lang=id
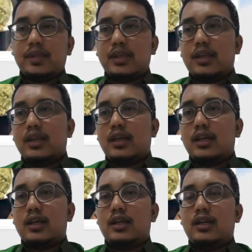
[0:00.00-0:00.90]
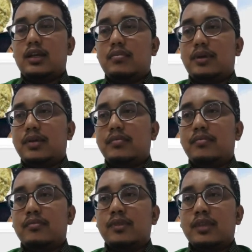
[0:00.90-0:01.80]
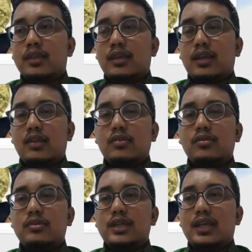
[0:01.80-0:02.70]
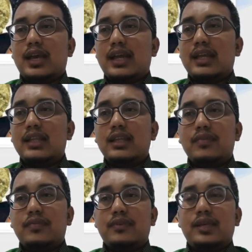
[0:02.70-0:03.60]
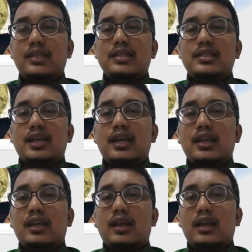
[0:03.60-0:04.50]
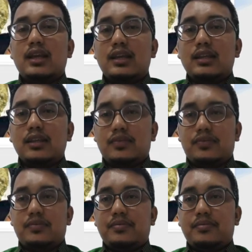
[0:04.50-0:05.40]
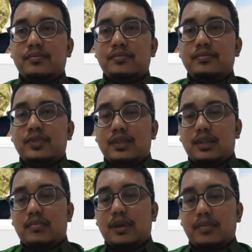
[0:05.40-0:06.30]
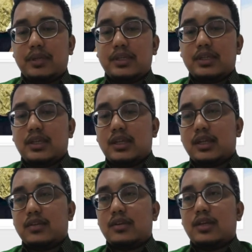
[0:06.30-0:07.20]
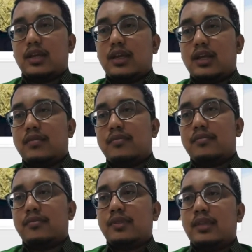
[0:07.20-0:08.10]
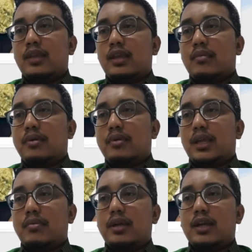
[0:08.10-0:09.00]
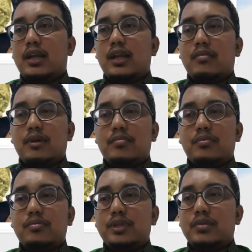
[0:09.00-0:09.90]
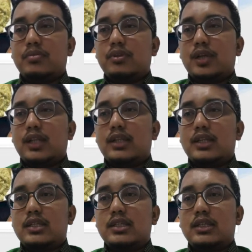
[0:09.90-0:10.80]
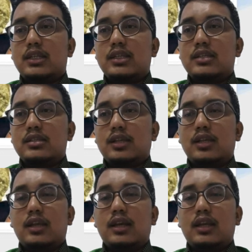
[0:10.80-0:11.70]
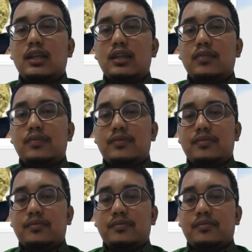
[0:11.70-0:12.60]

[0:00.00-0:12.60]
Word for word: materi yang kelima yaitu zat aditif dan zat adiktif. Apa-apa saja indikatornya? Yang pertama, kalian mampu menyebutkan jenis-jenis zat aditif.